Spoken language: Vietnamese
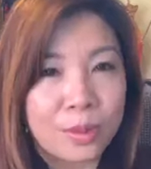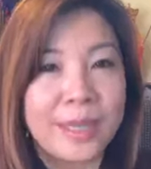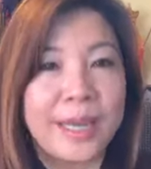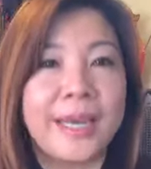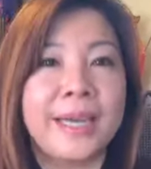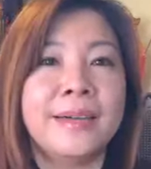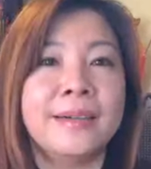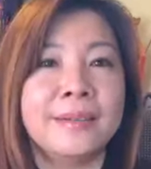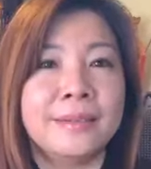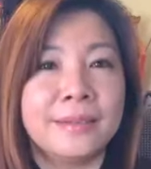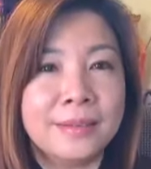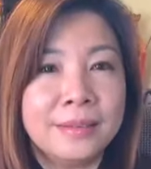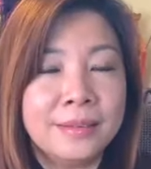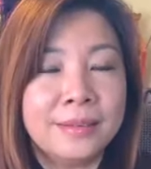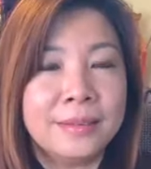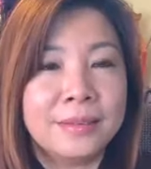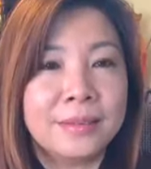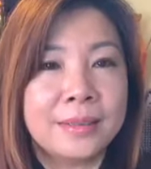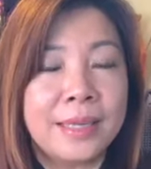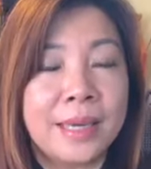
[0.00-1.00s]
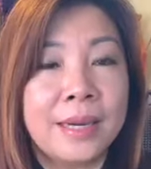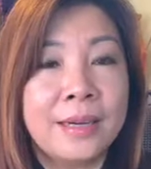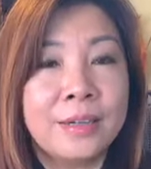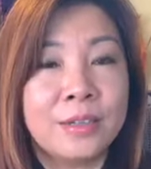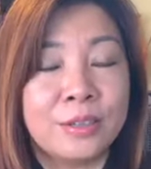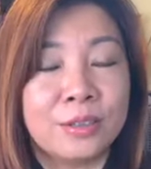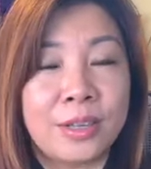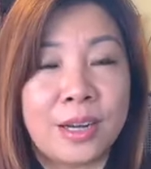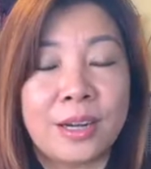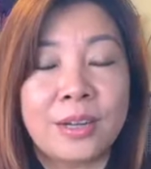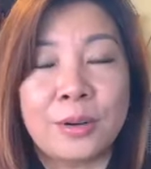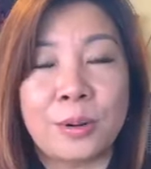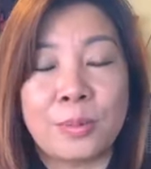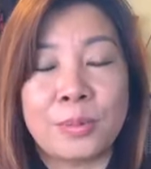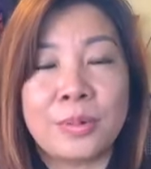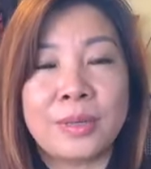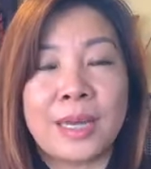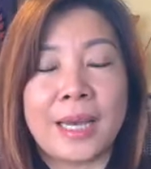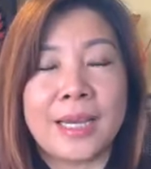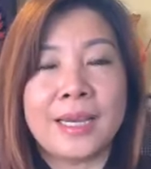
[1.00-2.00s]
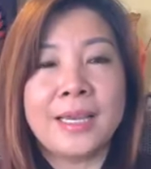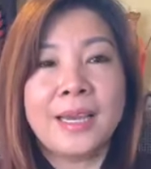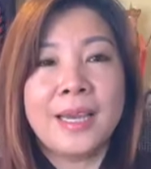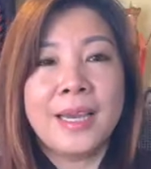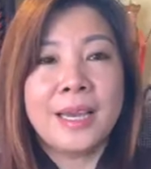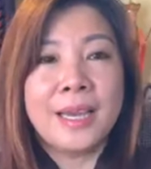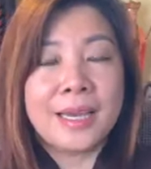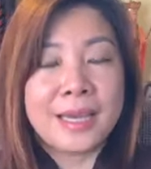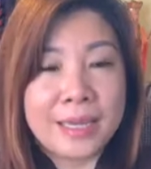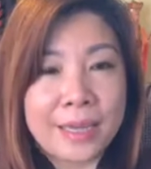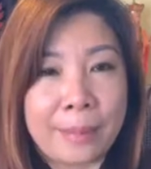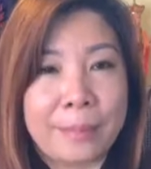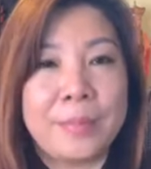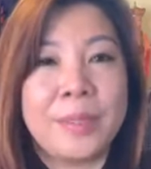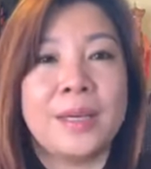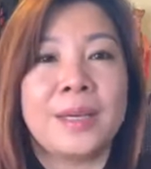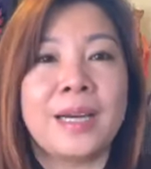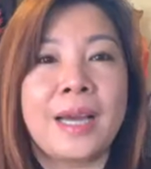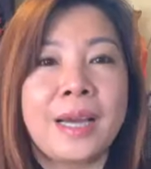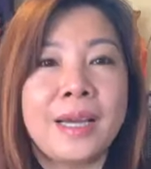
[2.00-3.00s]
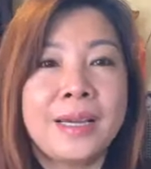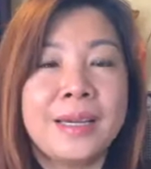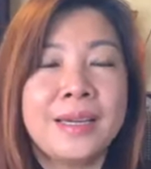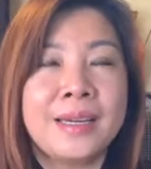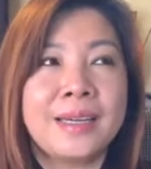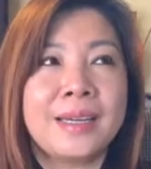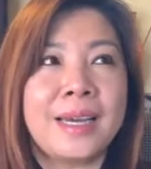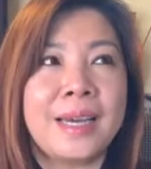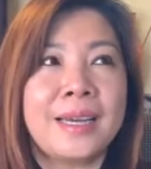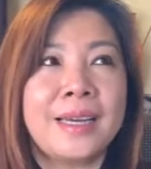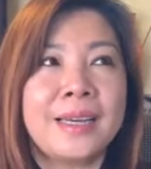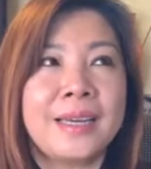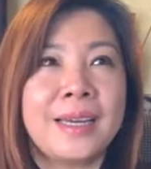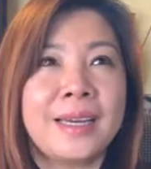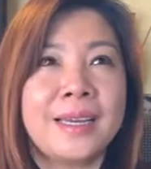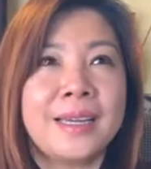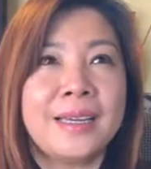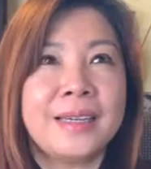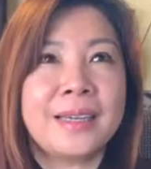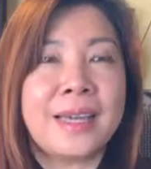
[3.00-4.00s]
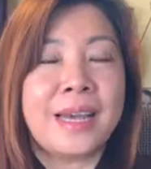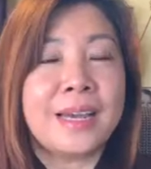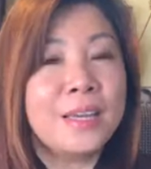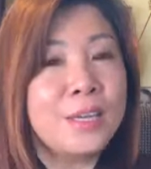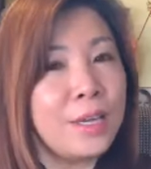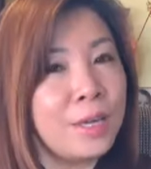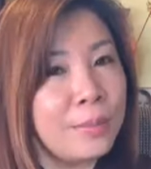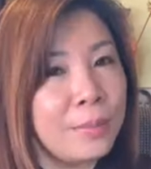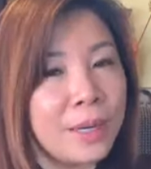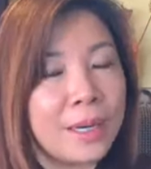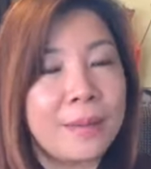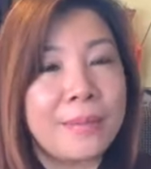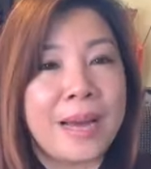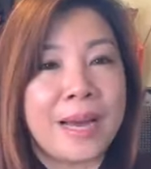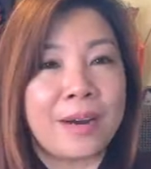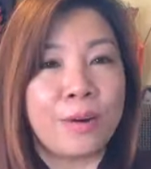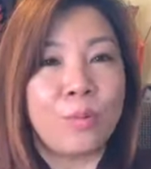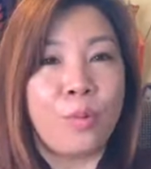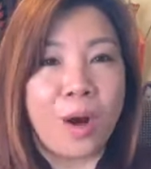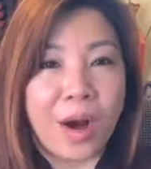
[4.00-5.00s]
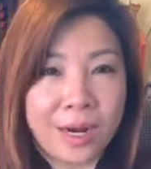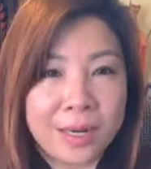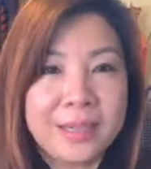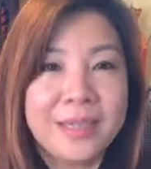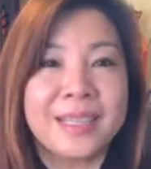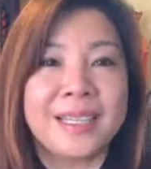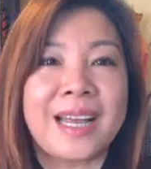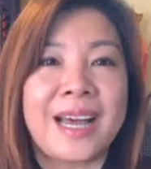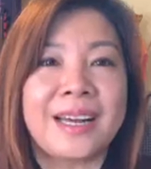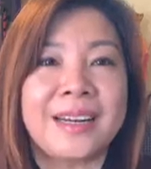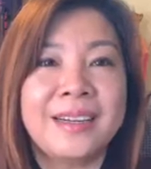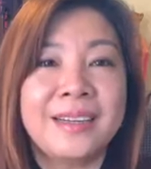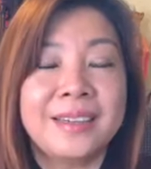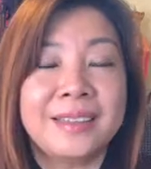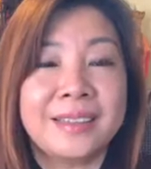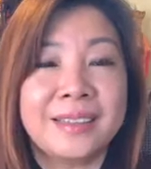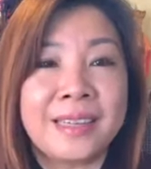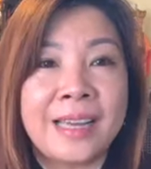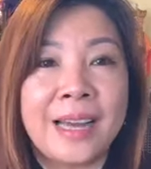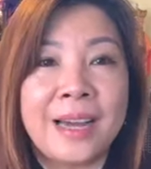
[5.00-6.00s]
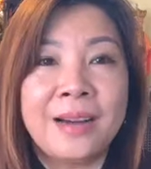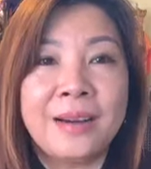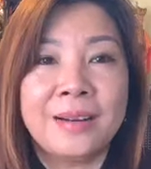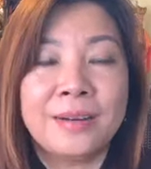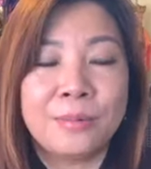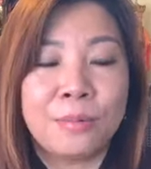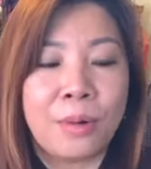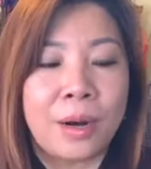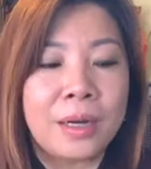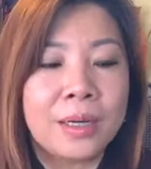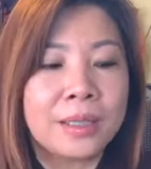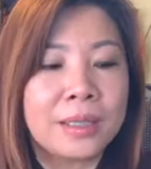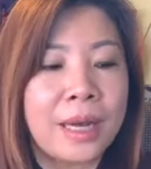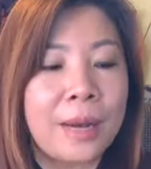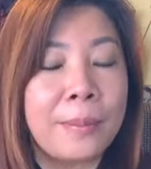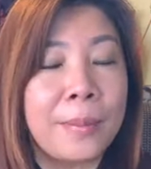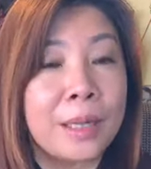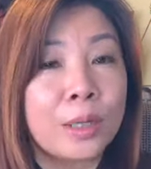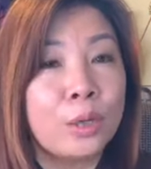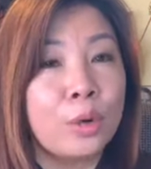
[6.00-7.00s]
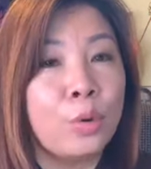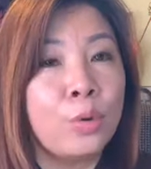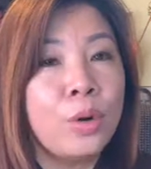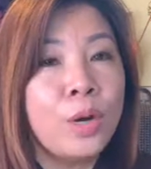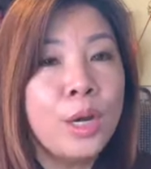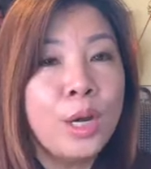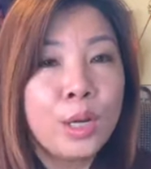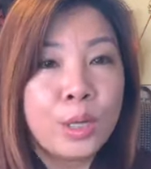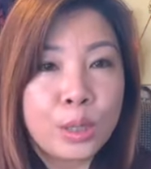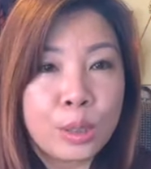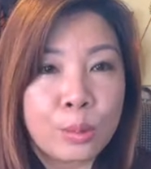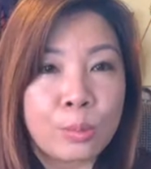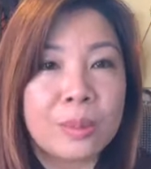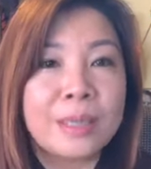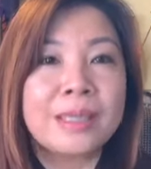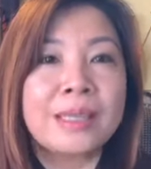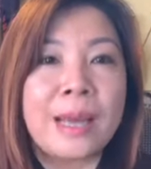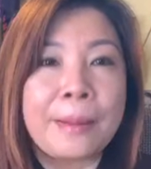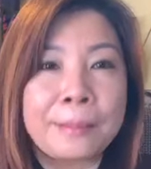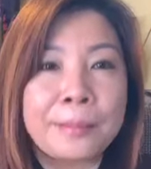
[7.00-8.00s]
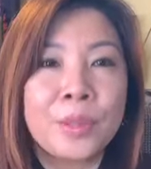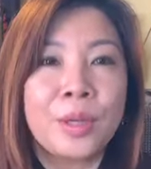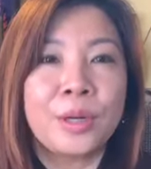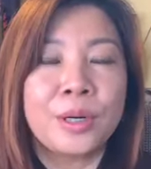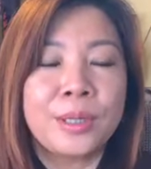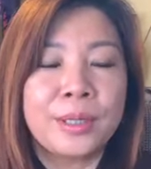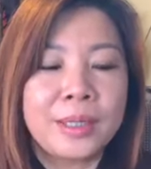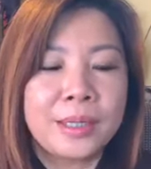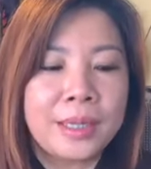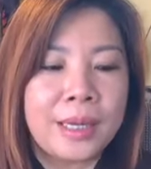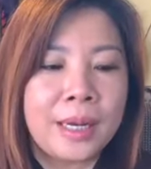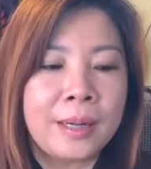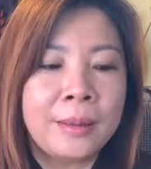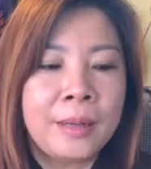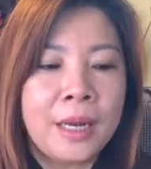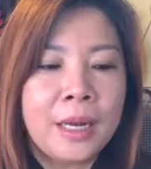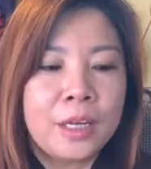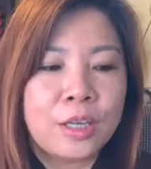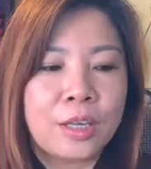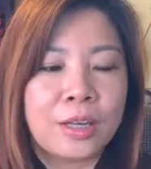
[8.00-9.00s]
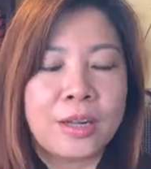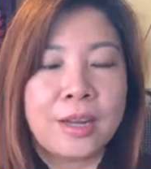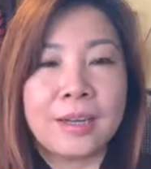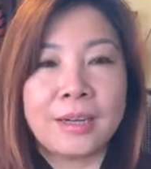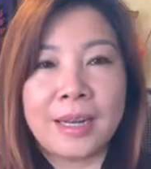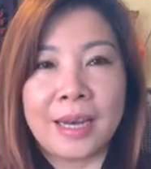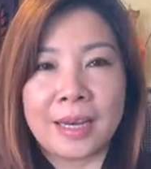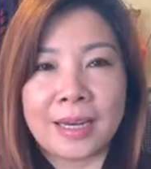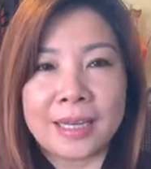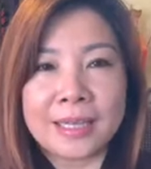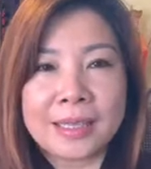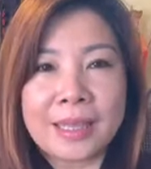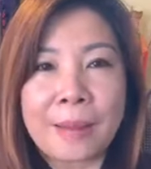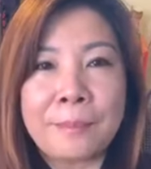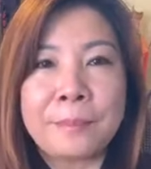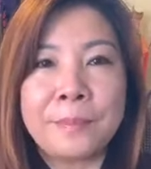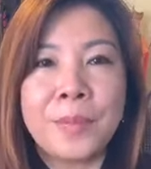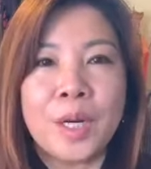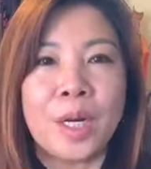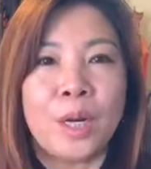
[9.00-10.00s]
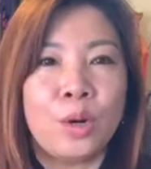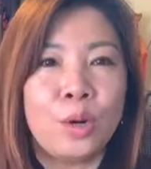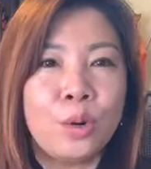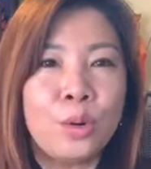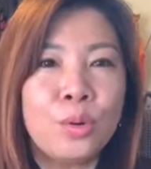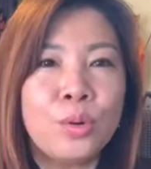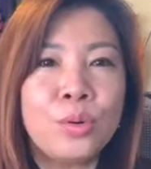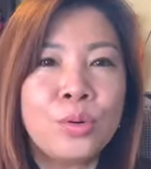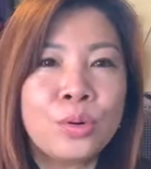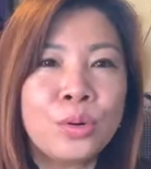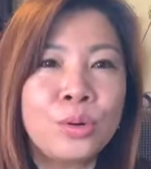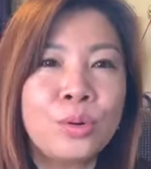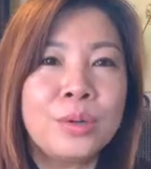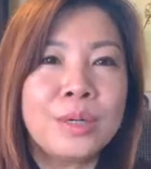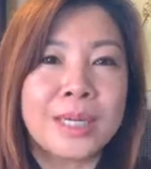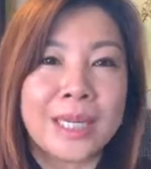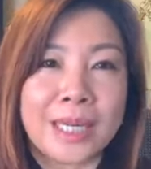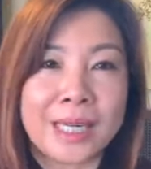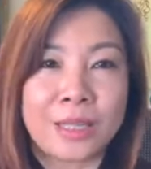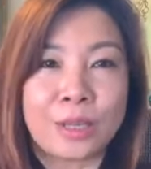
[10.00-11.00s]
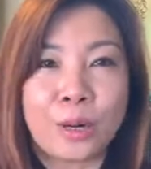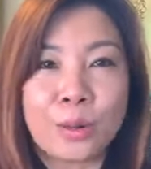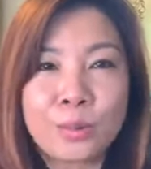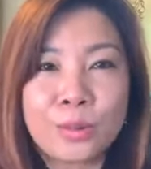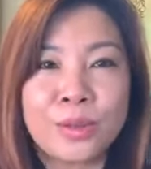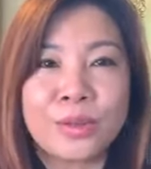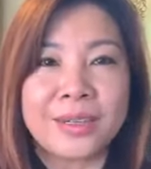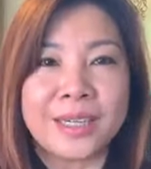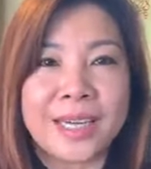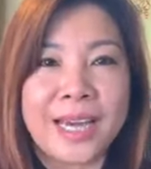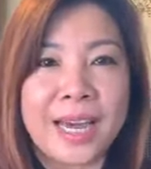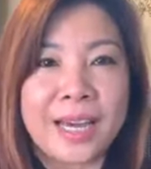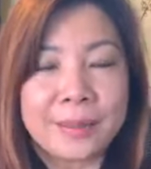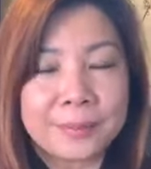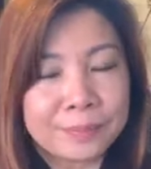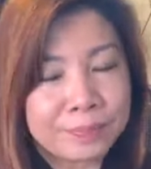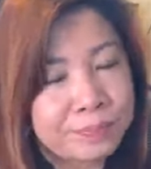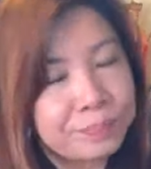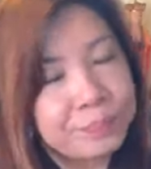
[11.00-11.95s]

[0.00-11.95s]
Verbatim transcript: có thể hưởng nhá người đó cũng có thể gặp những cái cái cái cái gì mà các bạn quở người ta đó nhá quở người ta mặc dù dùng cái tâm thôi nha cho nên là cái tâm mình luôn luôn nghĩ tốt cho người khác